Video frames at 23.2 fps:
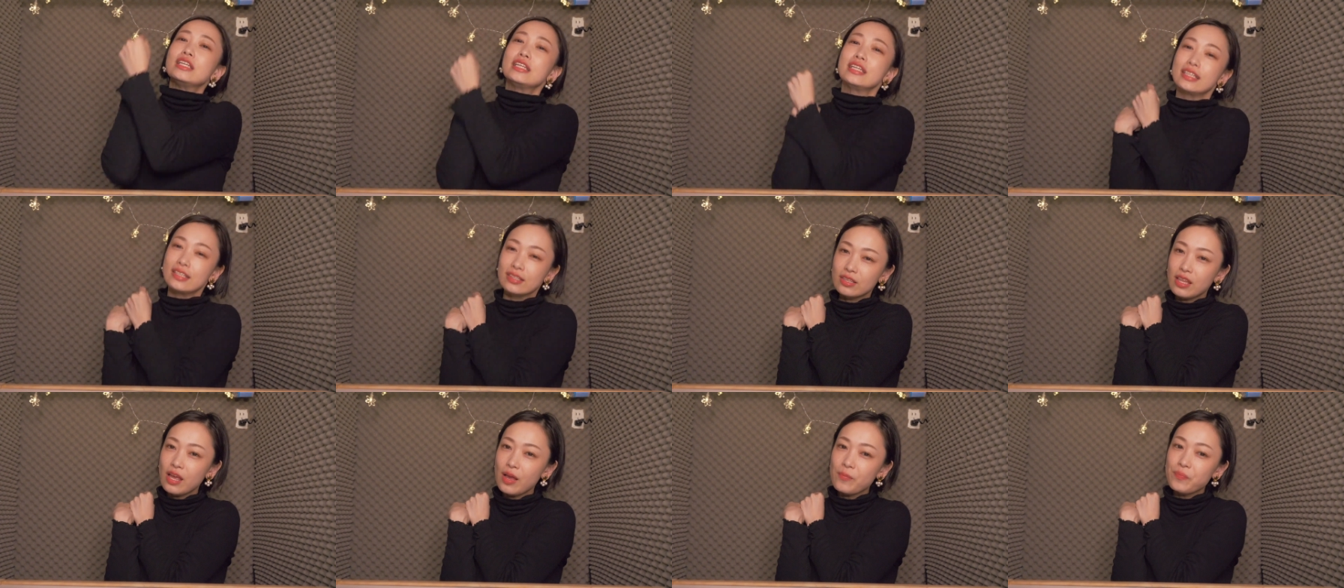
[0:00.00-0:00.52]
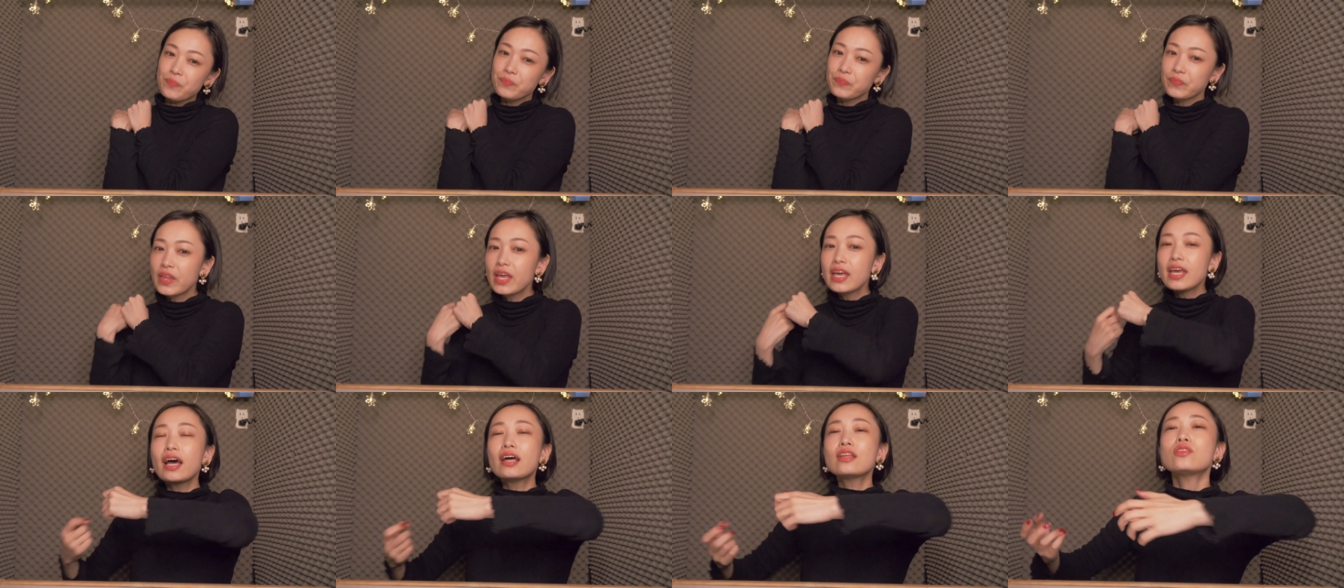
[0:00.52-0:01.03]
に行って
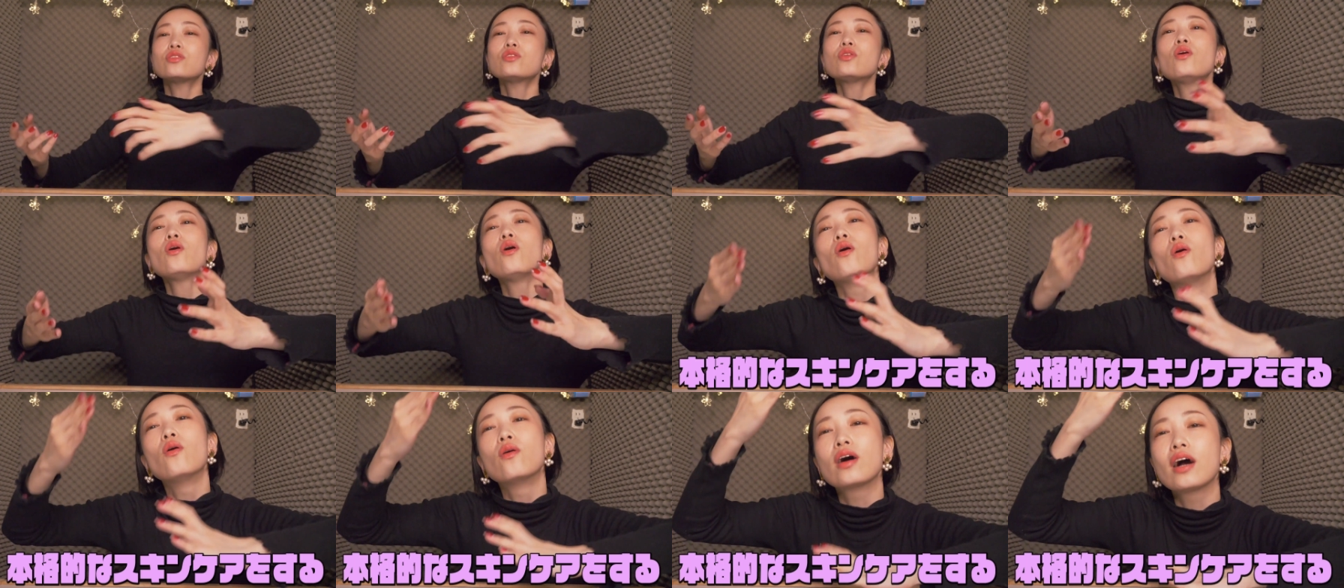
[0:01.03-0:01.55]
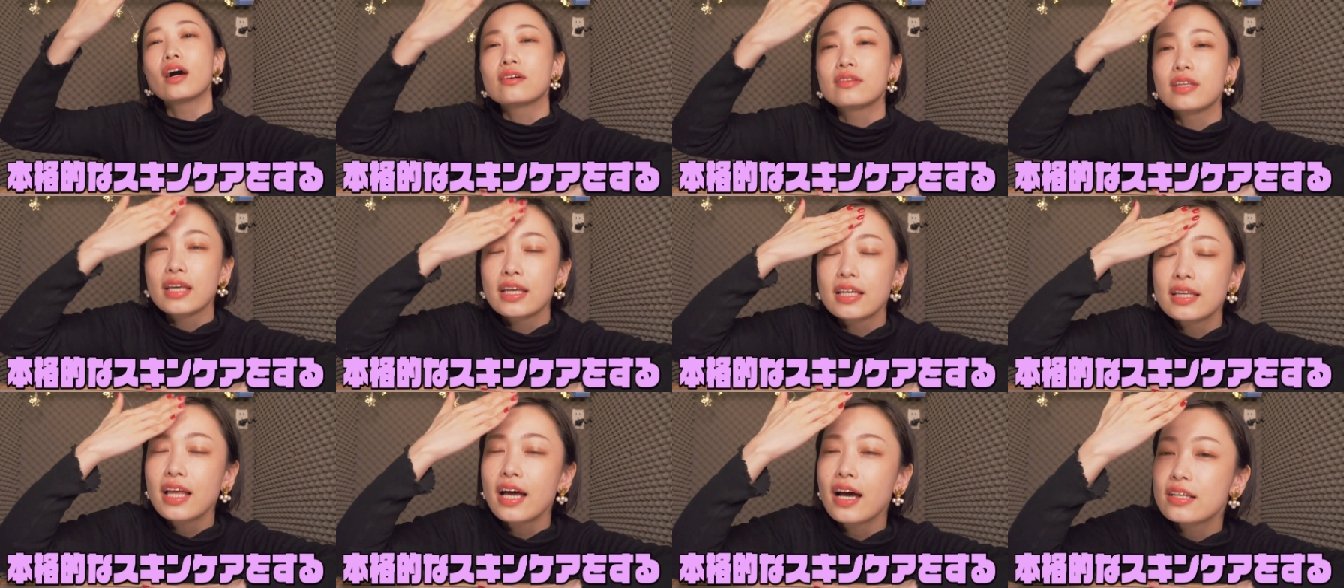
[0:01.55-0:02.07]
でやっと本格
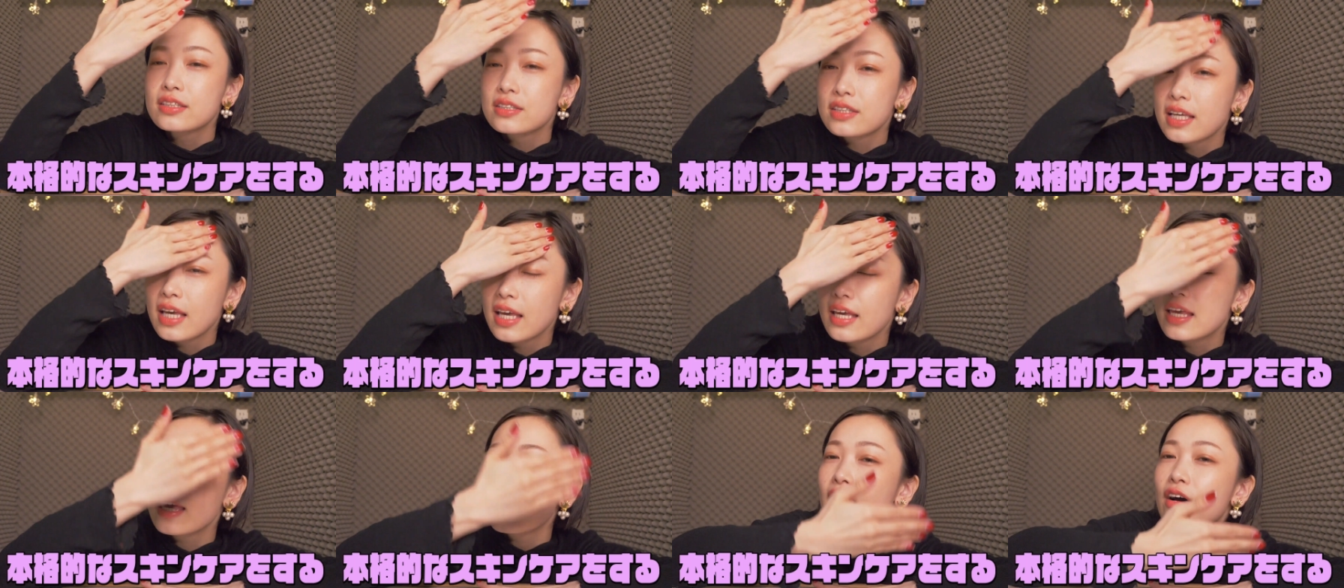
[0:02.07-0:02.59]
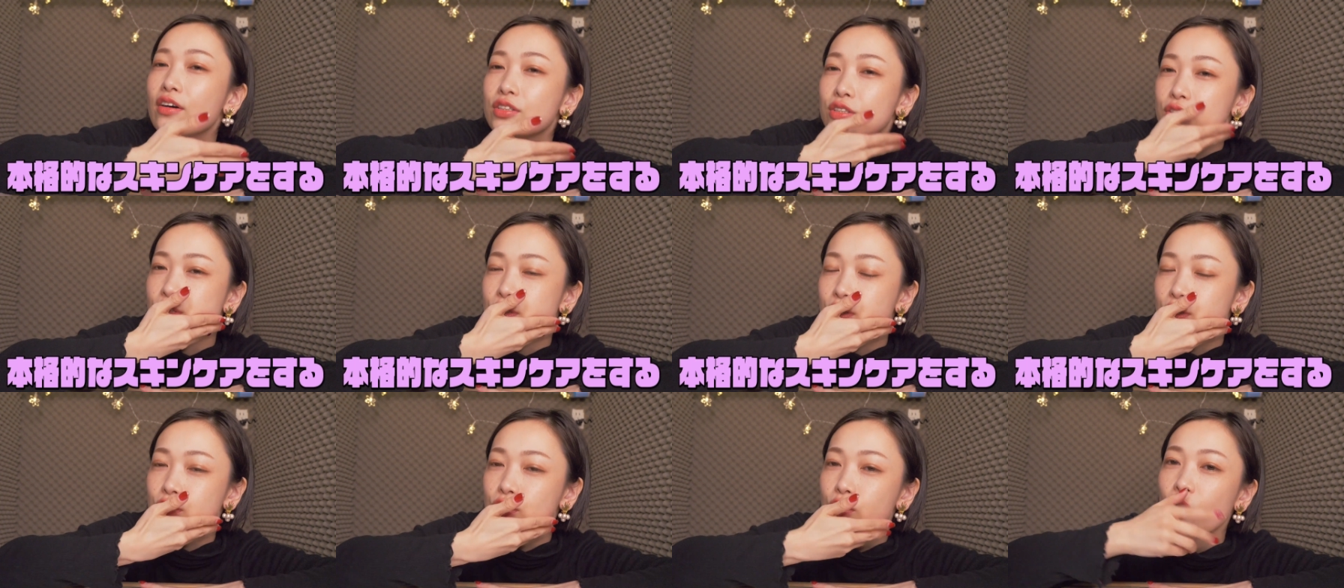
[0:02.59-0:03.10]
的なスキンケアをす
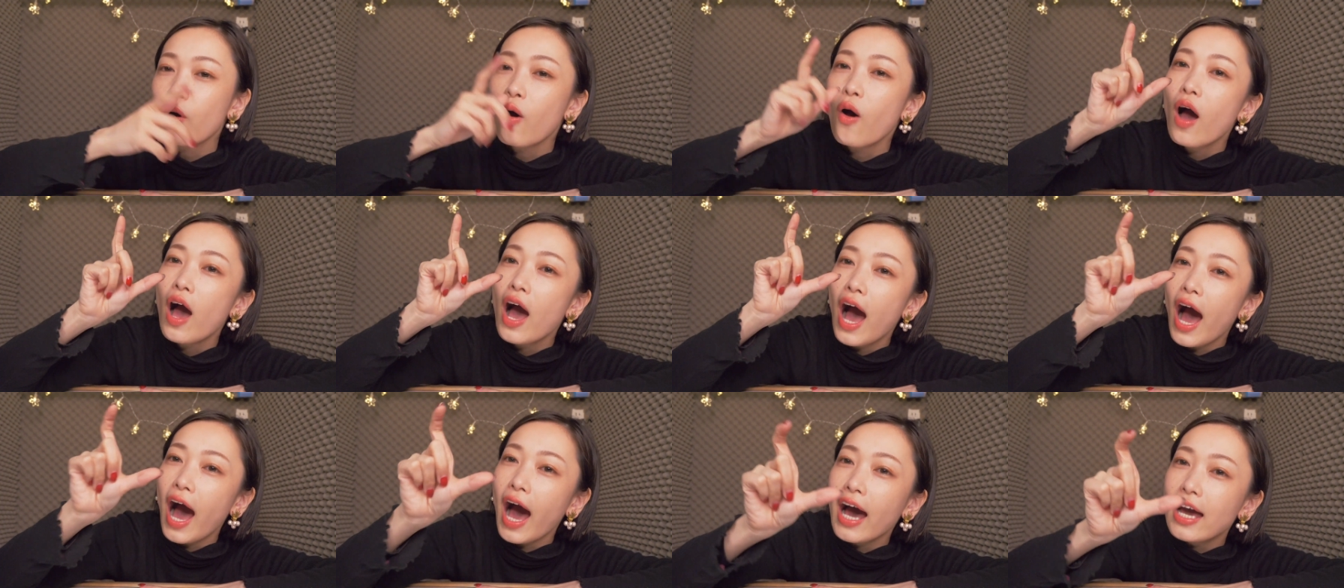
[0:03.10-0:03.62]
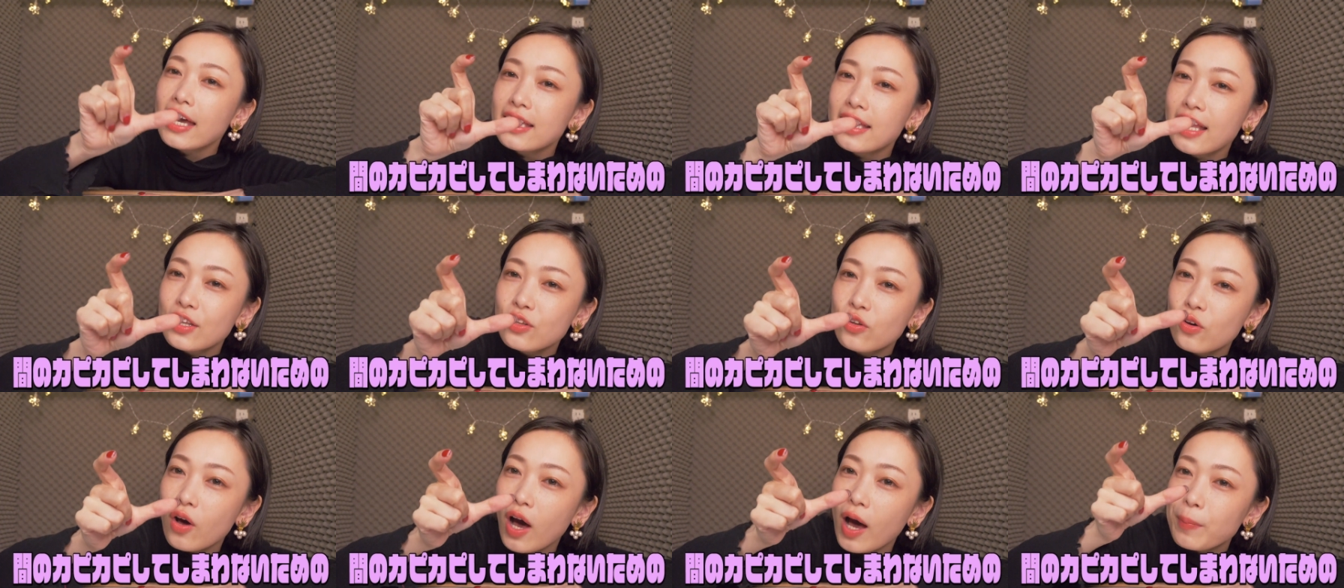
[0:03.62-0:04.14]
るって、その
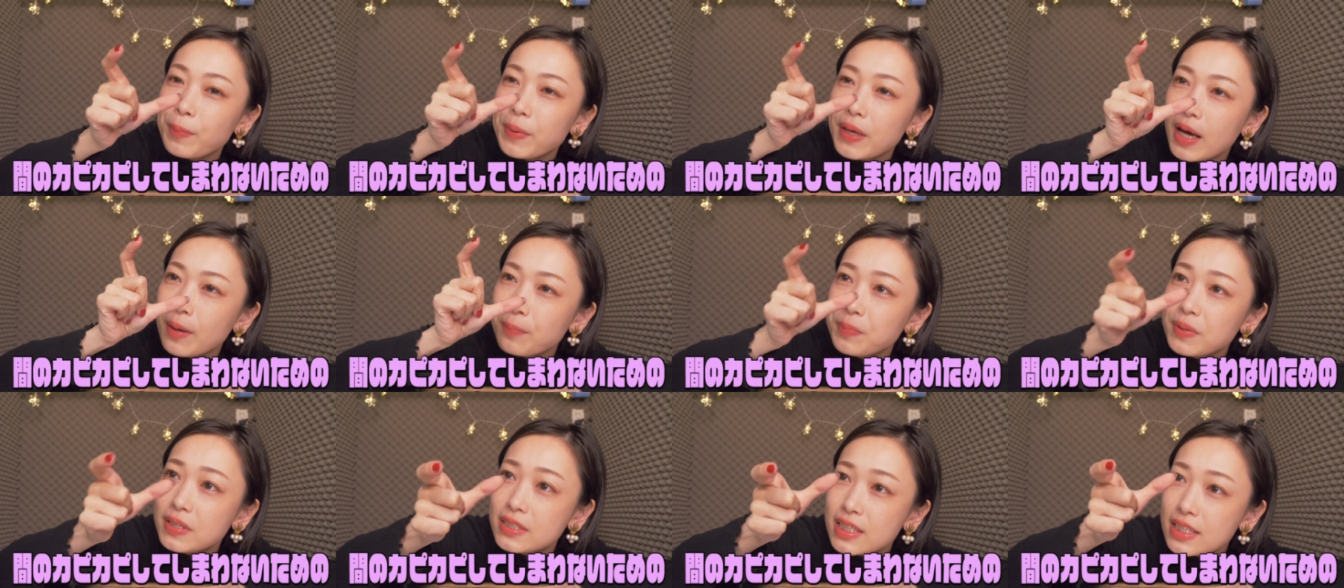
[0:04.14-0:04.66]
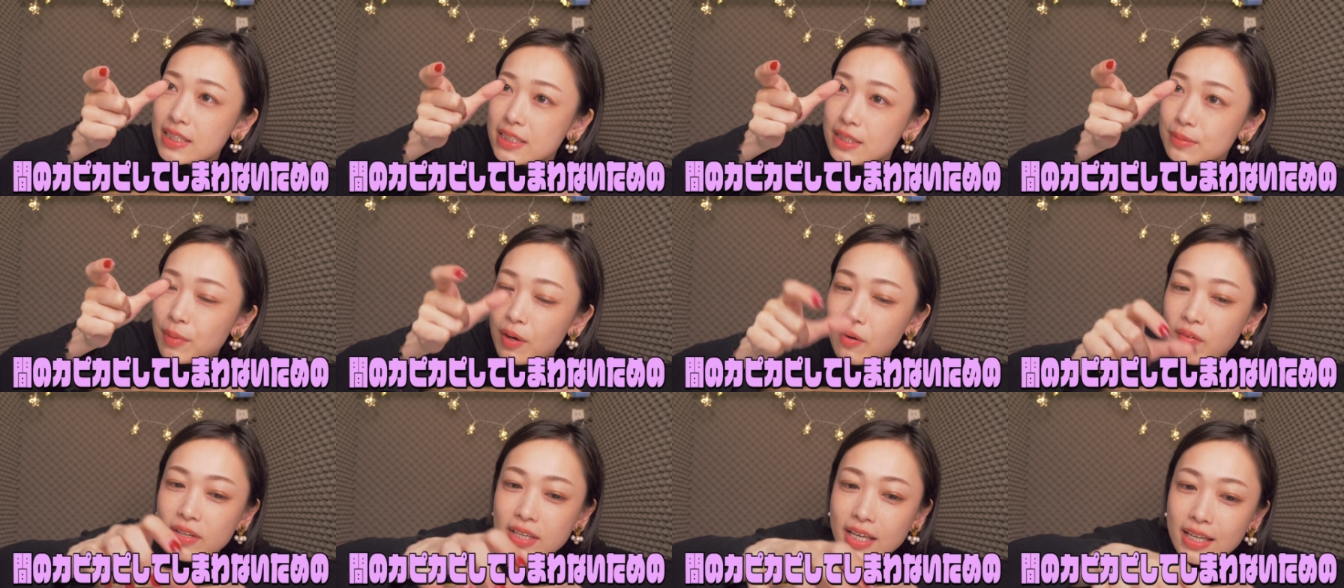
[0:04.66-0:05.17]
間のカピカピしてし
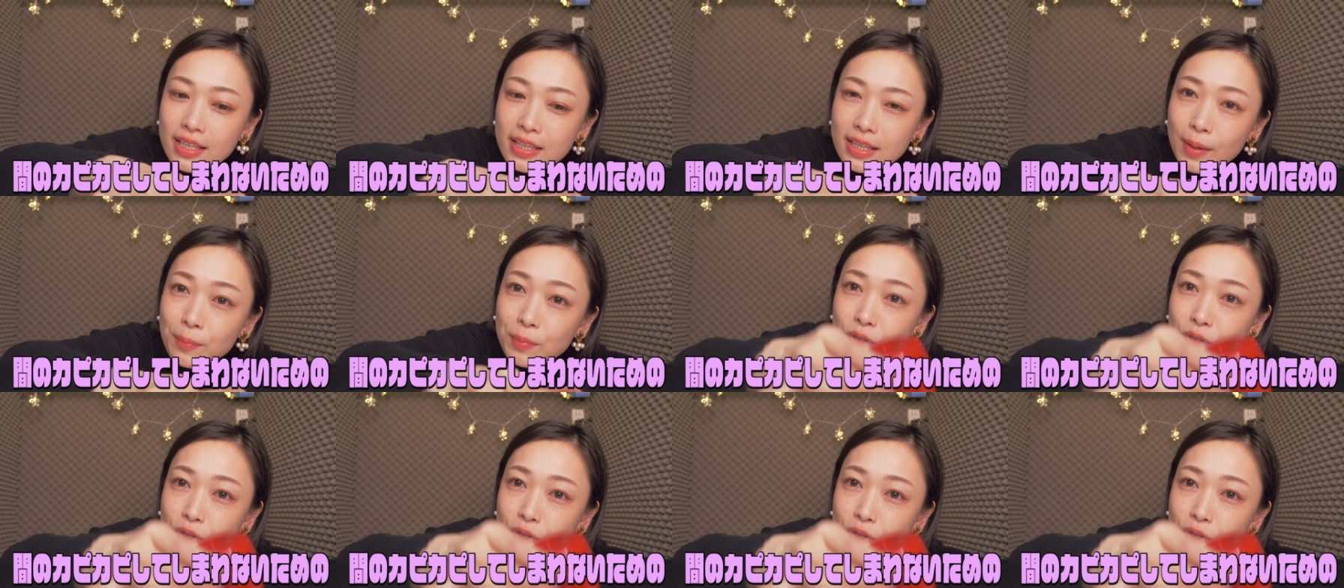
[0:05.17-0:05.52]
まわないた